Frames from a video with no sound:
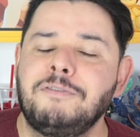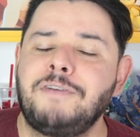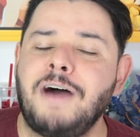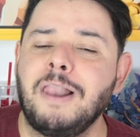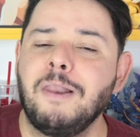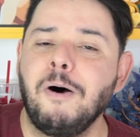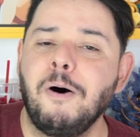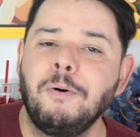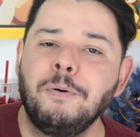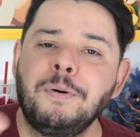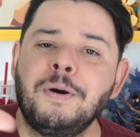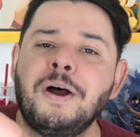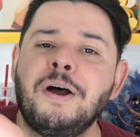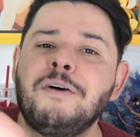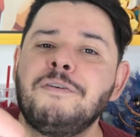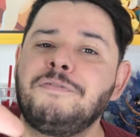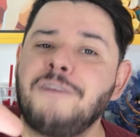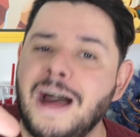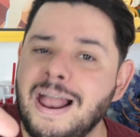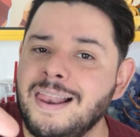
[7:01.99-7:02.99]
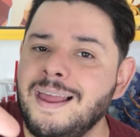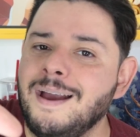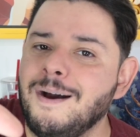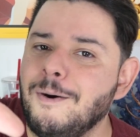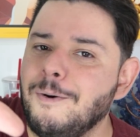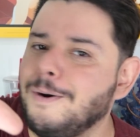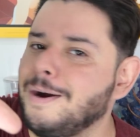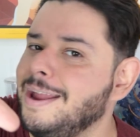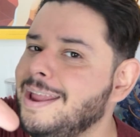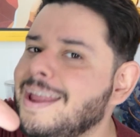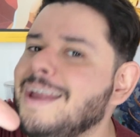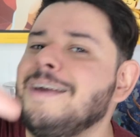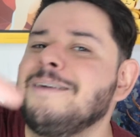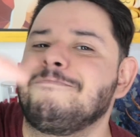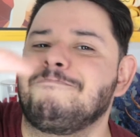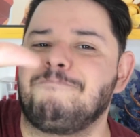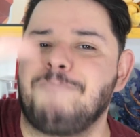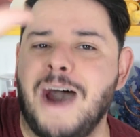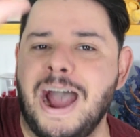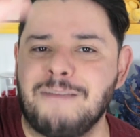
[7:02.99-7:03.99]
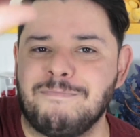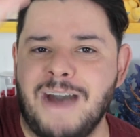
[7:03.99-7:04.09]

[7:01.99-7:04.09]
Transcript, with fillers: Falou, valeu e bye